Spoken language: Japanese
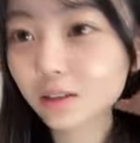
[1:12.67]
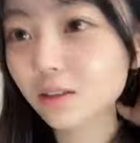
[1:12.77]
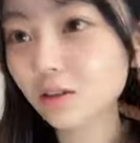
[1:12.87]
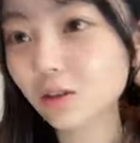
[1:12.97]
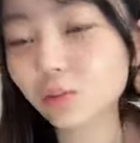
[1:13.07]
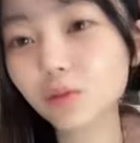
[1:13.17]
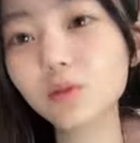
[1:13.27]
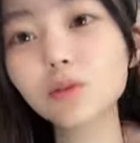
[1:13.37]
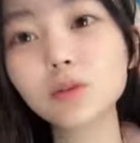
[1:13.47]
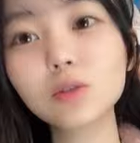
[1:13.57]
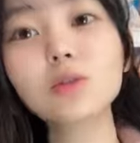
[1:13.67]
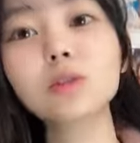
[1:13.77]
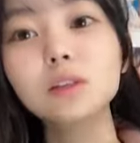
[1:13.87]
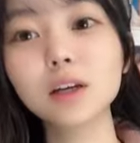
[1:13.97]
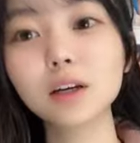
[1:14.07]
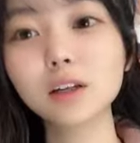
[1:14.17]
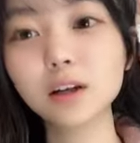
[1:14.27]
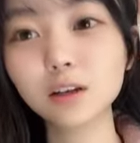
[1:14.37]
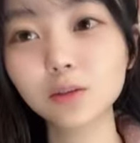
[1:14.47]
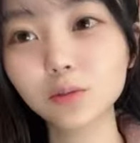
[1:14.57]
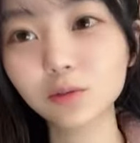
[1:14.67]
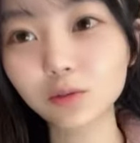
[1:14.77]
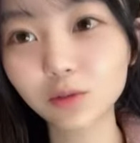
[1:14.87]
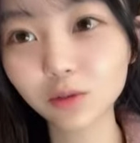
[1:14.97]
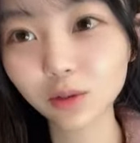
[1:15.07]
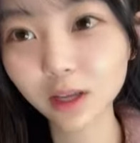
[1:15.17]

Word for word: ちょっともうちょっとしたいなと思うの